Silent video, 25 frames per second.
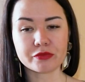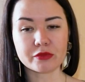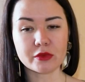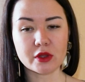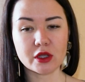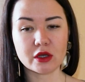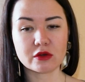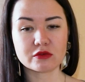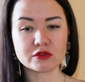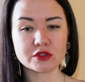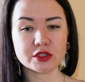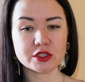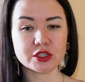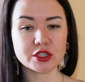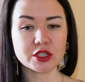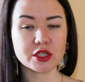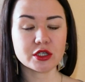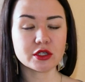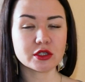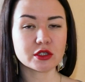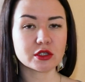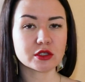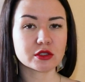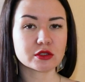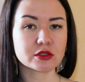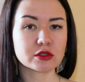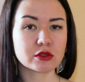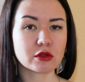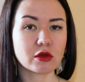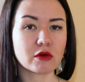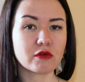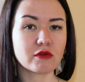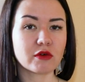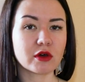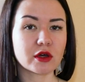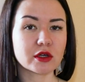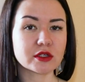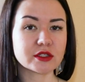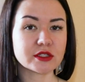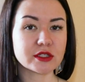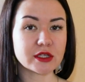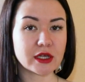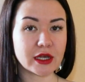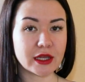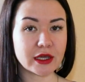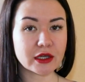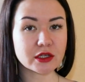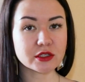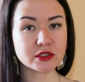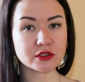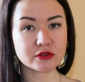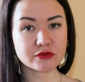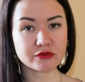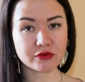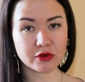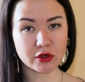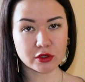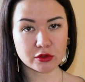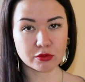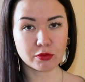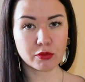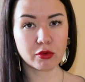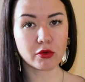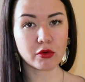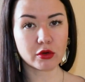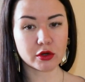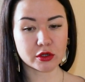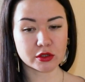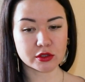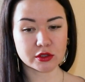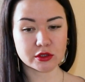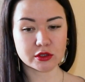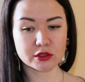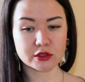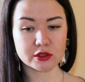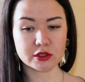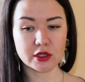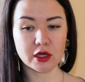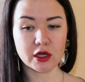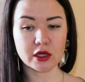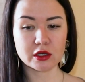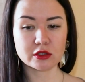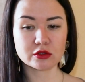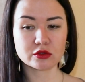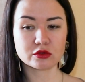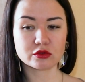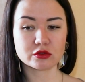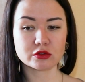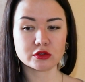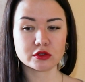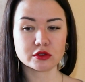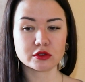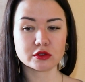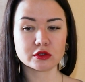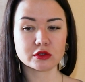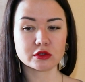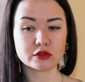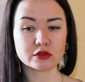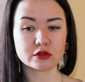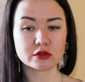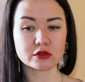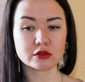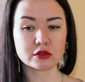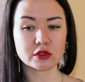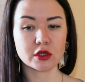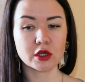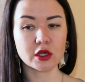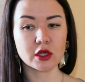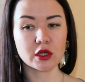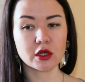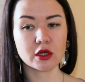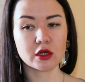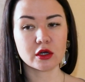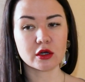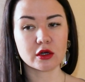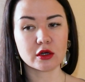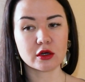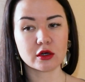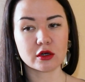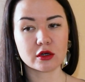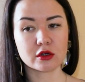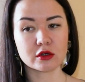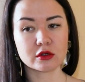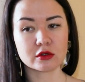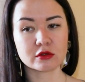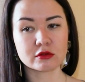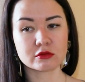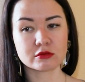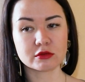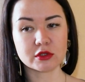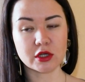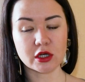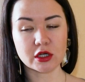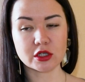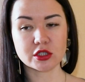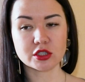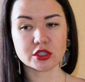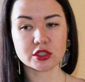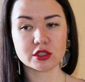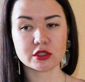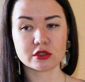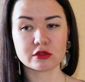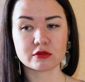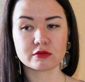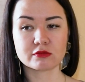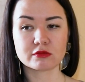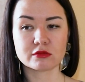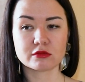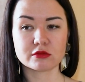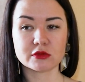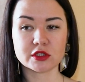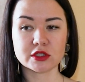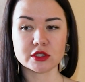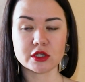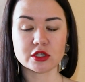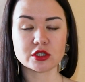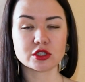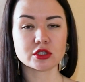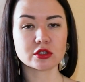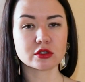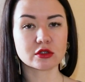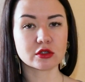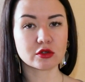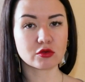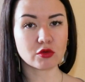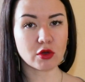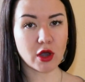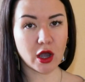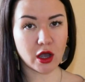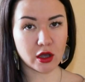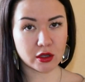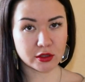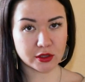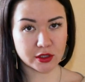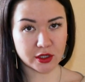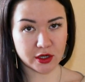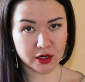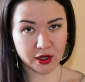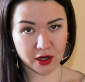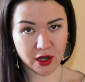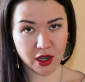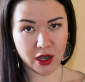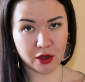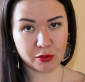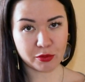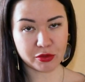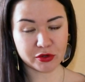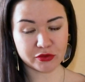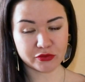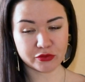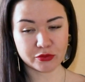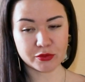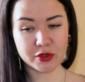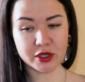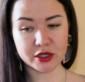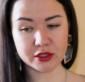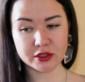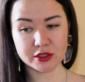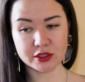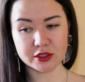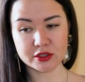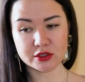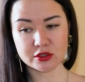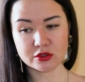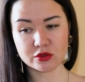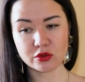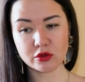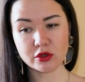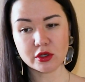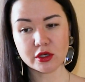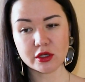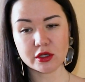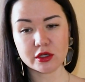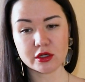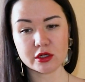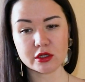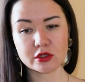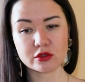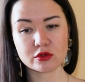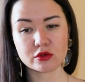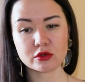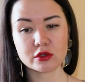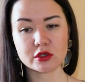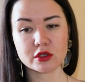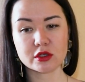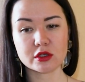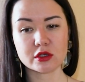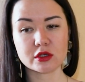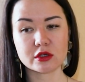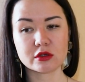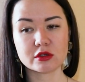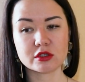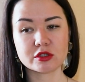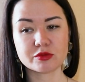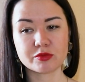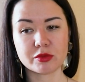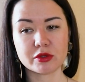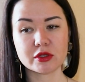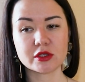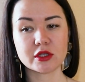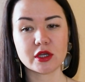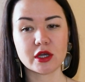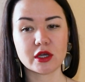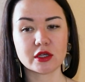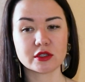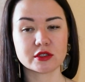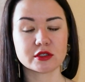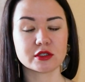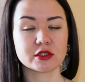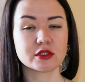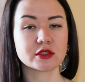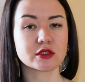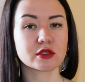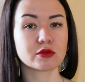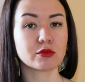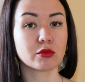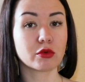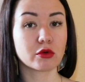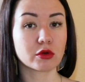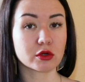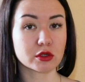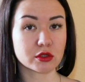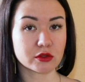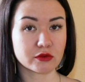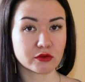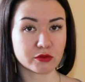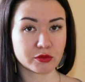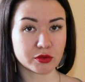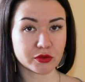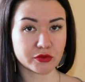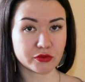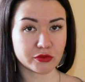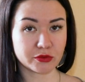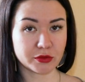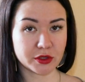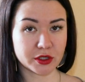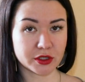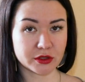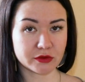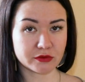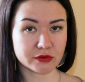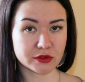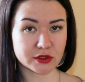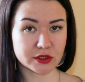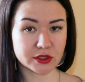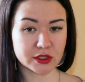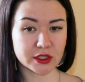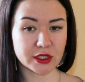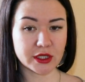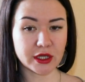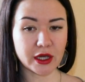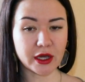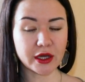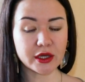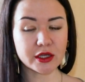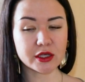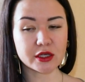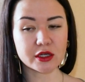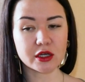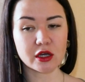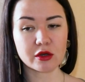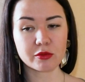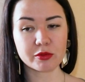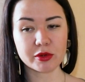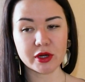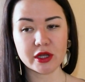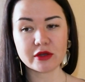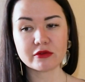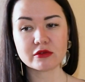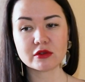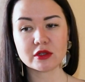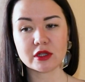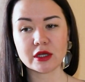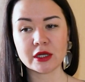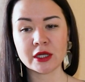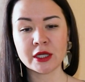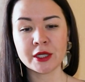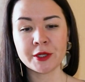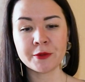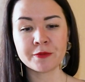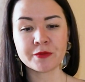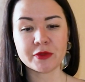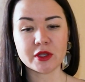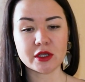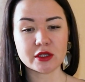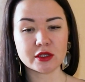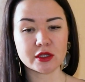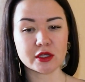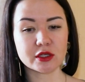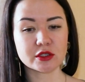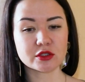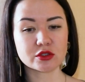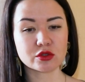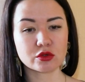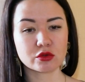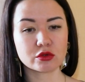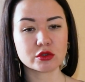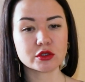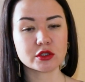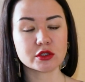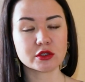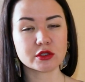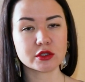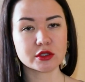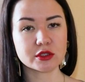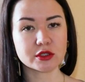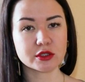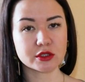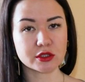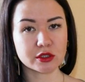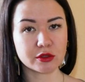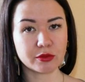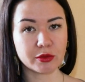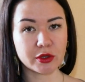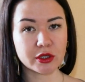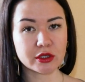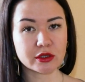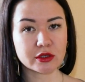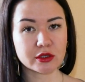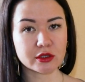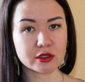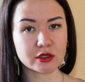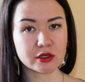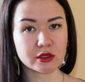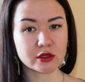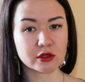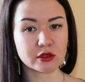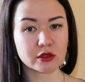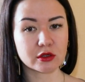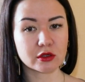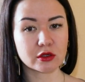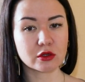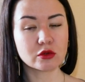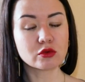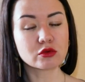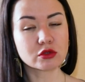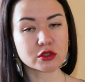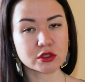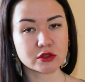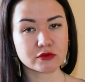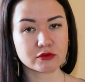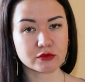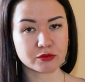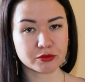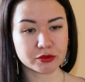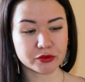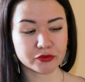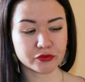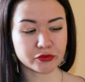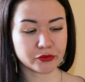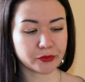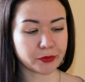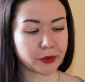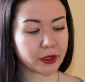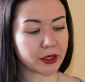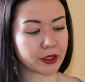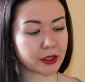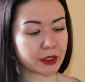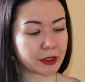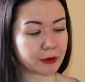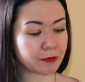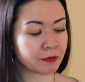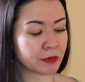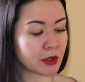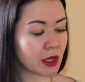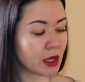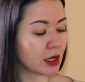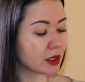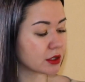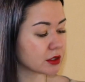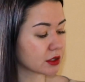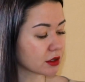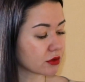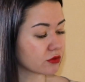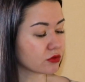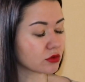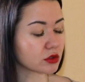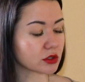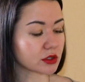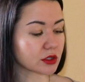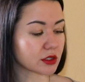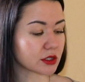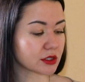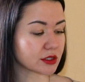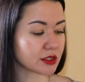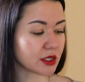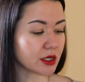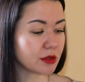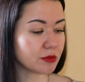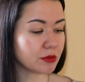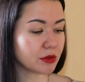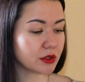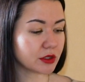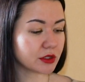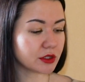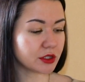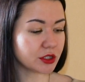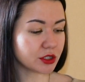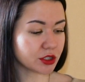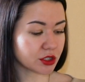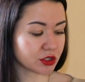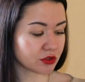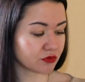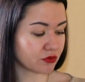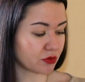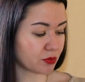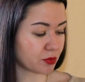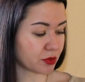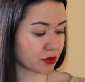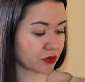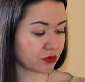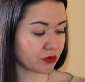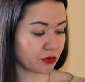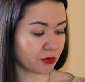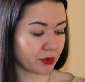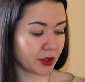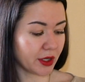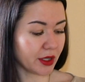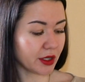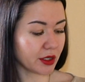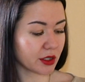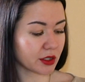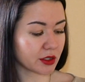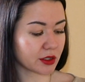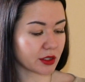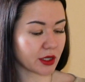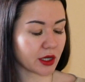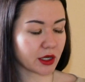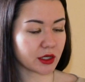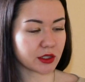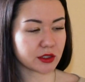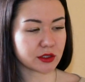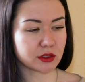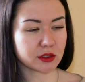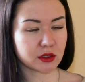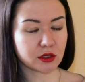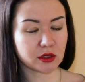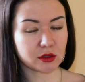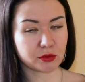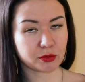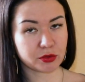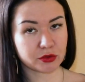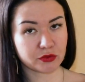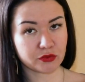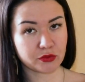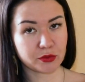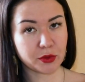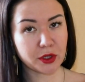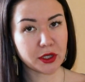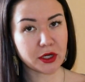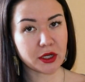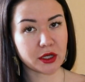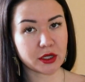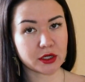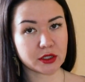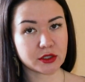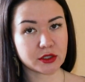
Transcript: в значении слова селектив отборный, да, то есть э, э, также достаточно друга, дорогая парфюмерная история, которая исполняется из отборного парфюмерного сырья, и, как правило, она исходит из сегмента люксовой парфюмерии. Так вот, касаемо нишевой парфюмерии, да, это парфюмерия,